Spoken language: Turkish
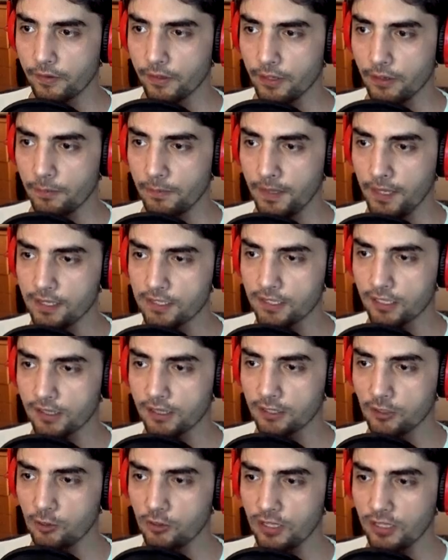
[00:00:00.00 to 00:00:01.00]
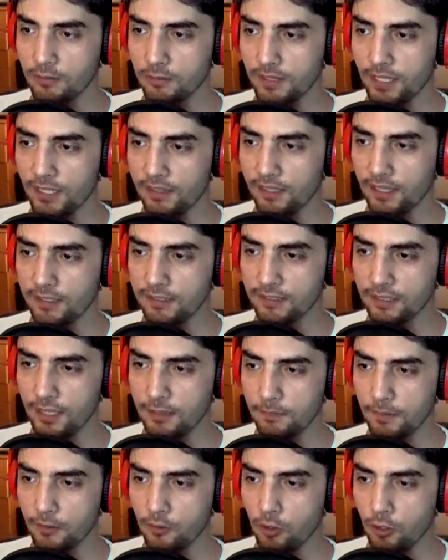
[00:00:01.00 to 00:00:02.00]
Kapıyı açtık. Yukarı bir tane daha
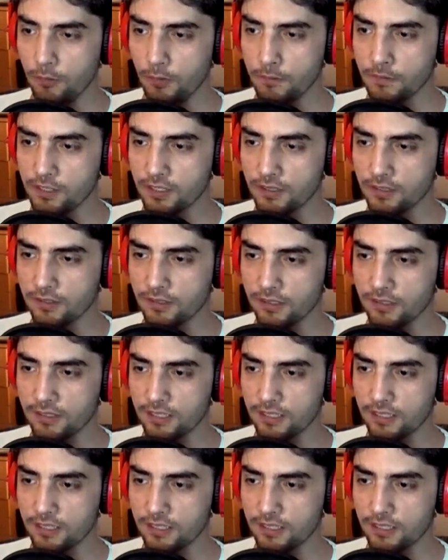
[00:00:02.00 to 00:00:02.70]
sniper koymamışsınızdır